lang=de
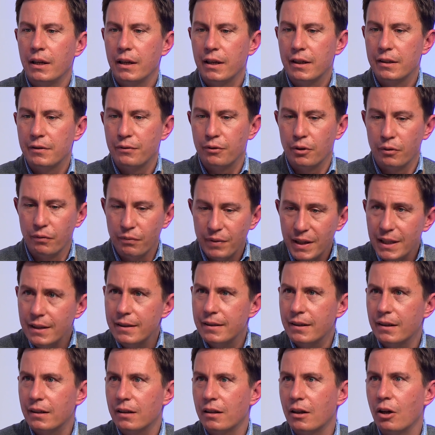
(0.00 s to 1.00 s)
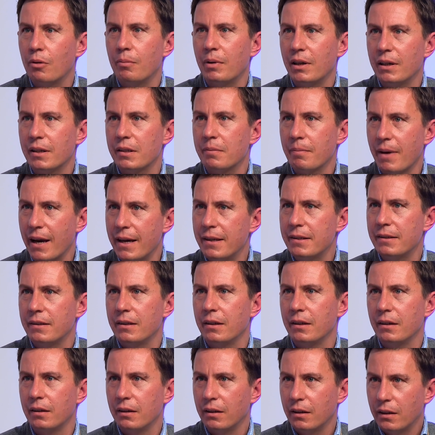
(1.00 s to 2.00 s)
ist für den Winter einmal das
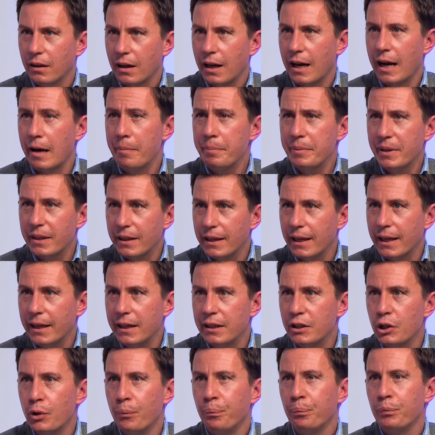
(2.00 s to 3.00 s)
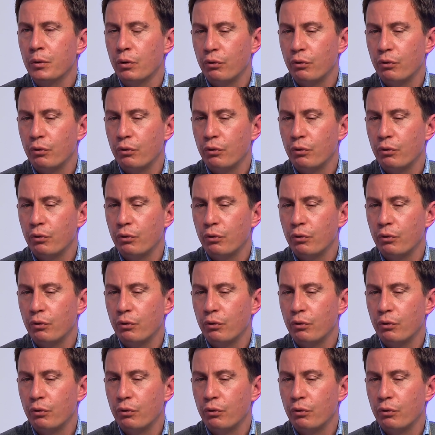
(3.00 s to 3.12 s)
meiste abgedeckt.